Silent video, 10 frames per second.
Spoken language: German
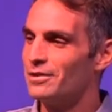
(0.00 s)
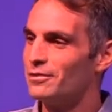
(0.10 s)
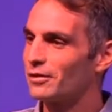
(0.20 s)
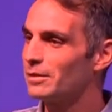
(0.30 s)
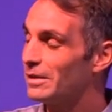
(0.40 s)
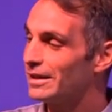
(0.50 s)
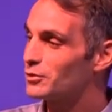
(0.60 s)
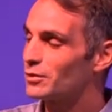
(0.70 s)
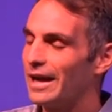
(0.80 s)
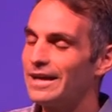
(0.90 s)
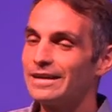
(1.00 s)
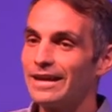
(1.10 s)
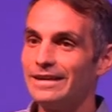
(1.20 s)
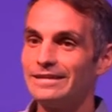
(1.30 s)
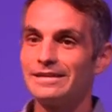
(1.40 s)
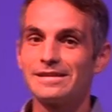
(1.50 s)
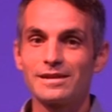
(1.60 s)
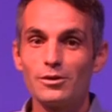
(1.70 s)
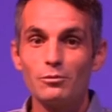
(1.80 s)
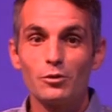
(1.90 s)
Friedbert hat schon eingeleitet, es
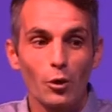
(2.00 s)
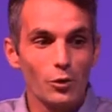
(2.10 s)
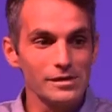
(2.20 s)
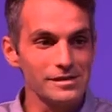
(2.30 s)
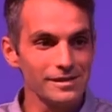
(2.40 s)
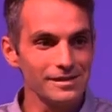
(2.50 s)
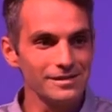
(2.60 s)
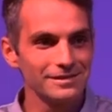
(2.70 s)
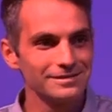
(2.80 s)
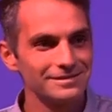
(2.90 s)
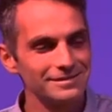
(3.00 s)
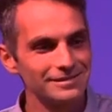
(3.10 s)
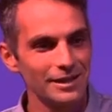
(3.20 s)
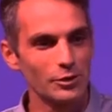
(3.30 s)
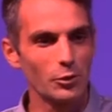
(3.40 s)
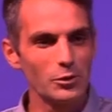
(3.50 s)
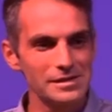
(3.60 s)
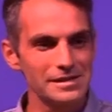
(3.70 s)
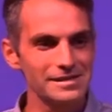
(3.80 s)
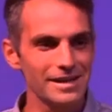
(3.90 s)
ging um Größe, der
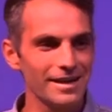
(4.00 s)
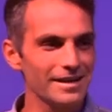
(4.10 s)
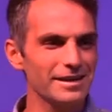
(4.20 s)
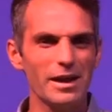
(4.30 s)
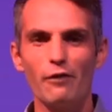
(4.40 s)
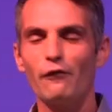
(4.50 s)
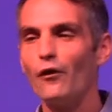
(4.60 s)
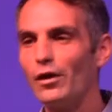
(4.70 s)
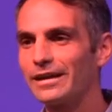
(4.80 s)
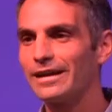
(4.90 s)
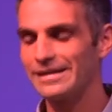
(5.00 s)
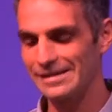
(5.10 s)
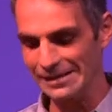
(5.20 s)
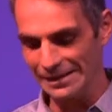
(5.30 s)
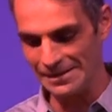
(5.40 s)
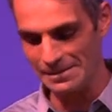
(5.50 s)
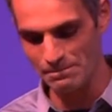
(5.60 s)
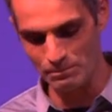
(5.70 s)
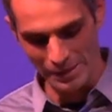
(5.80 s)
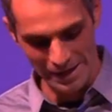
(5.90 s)
Größte sein, erfolgreich sein.
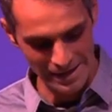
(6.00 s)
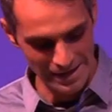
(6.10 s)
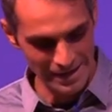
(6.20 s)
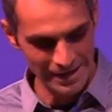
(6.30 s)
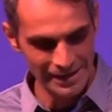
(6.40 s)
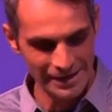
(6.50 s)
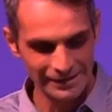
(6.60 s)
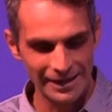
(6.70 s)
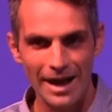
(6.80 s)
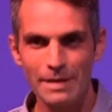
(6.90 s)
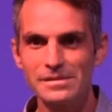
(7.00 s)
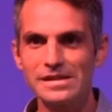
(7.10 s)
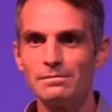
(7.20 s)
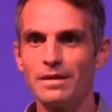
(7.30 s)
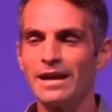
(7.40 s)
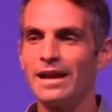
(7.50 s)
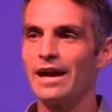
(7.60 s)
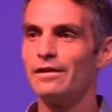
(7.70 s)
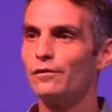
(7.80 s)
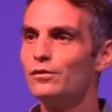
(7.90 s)
Da haben sie mal
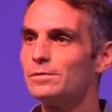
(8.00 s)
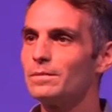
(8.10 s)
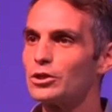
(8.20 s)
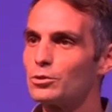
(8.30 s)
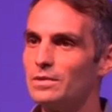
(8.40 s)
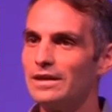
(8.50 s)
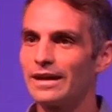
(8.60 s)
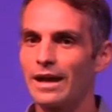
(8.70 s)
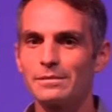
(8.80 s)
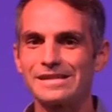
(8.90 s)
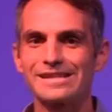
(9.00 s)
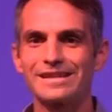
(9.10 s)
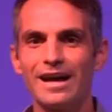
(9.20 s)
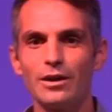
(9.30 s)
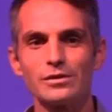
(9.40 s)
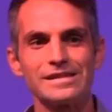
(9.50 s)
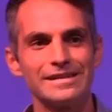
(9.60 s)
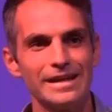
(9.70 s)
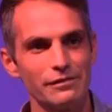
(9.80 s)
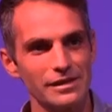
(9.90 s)
einen Fußballspieler namens Carlos
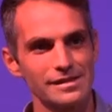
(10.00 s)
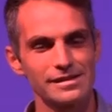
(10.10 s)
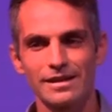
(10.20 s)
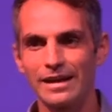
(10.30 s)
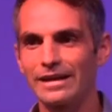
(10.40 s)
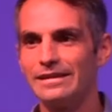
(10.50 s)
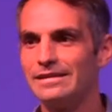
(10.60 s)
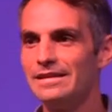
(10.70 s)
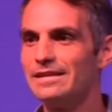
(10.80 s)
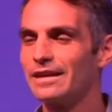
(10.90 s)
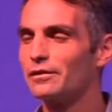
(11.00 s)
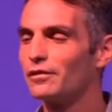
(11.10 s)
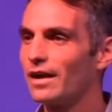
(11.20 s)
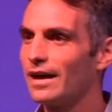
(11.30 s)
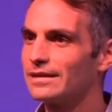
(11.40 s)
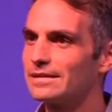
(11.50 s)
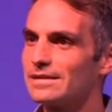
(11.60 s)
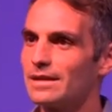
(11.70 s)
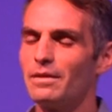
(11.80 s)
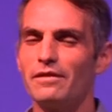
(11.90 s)
Tevez, ein Argentinier, gefragt,
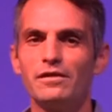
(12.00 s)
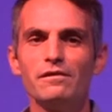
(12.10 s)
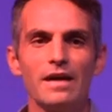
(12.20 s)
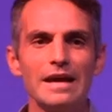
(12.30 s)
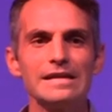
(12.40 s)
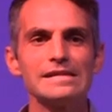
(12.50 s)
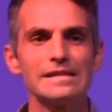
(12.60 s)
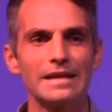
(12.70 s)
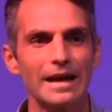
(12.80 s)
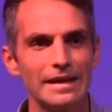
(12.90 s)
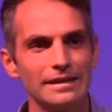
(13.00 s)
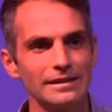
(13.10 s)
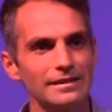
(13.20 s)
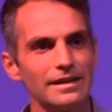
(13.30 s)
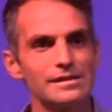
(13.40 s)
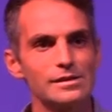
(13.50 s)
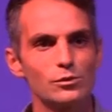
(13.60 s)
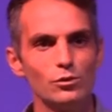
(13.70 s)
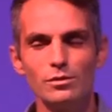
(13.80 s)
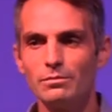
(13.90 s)
sag mal, wie war das denn eigentlich, als
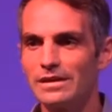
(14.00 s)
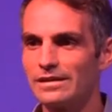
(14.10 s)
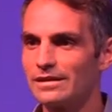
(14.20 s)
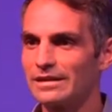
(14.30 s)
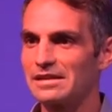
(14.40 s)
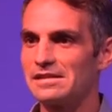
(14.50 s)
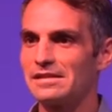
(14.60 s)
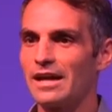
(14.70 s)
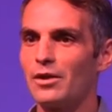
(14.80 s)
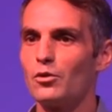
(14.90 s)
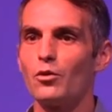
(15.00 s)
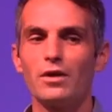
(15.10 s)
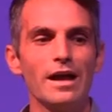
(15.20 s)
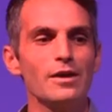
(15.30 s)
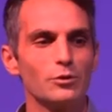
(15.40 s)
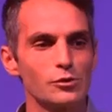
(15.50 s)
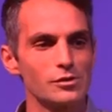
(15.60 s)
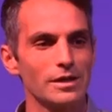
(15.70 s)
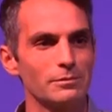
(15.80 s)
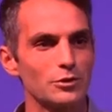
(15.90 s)
du mit Cristiano Ronaldo
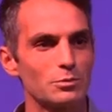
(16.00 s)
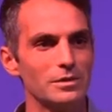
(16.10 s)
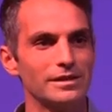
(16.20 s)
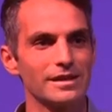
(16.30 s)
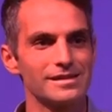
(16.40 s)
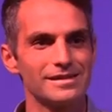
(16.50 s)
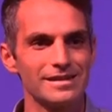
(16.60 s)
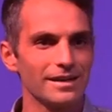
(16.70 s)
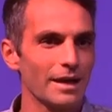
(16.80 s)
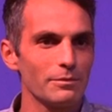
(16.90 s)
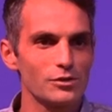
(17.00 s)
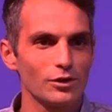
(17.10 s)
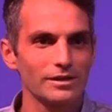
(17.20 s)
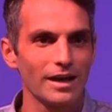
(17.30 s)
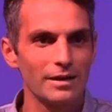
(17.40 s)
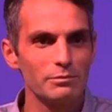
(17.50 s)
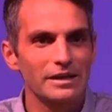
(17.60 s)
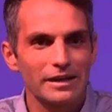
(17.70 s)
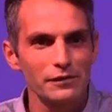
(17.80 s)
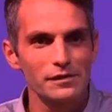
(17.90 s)
zusammengespielt hast? Dieser Name sollte ein
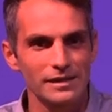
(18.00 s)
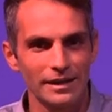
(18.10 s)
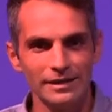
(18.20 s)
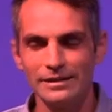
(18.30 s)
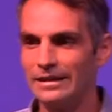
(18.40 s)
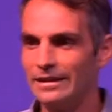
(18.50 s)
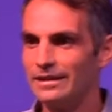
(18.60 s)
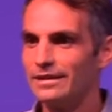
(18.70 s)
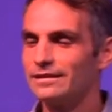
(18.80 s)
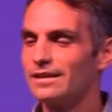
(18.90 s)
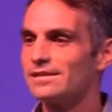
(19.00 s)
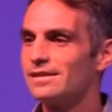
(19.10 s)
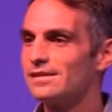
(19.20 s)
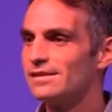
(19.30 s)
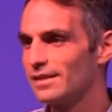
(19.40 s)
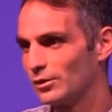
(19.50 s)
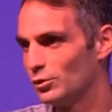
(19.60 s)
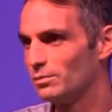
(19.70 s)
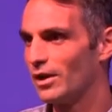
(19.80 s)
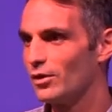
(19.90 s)
Begriff sein, dass das dieser
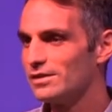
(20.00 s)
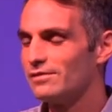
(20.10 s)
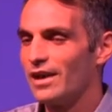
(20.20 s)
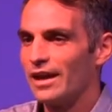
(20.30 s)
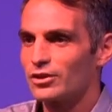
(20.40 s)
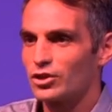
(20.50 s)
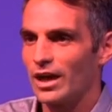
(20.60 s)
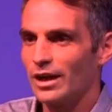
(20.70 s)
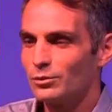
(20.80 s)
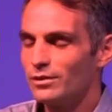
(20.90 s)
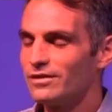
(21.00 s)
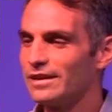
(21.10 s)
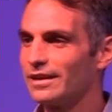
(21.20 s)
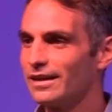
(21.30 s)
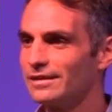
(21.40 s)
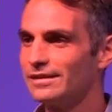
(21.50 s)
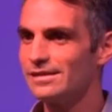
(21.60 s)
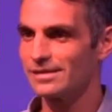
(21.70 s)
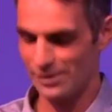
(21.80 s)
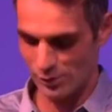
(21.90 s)
Typ, der aussieht wie eine Statue, wenn er nackt
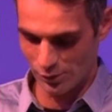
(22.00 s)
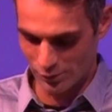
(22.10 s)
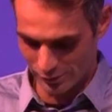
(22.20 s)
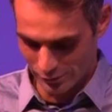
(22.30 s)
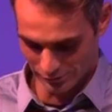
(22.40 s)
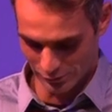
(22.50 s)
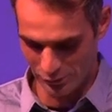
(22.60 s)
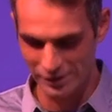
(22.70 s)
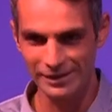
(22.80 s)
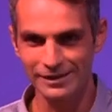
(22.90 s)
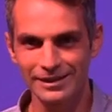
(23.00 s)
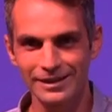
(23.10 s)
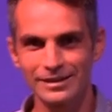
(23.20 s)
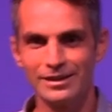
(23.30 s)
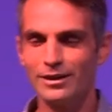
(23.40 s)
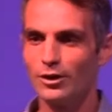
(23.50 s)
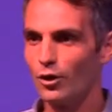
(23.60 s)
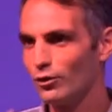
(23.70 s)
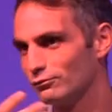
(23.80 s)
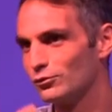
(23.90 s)
ist, also so durchtrainiert,
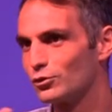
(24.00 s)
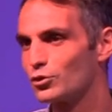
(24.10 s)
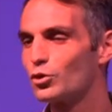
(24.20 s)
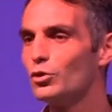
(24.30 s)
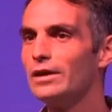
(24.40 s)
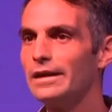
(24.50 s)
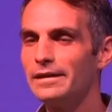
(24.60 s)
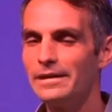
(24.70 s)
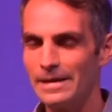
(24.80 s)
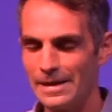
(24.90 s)
auch um so ein Schönling.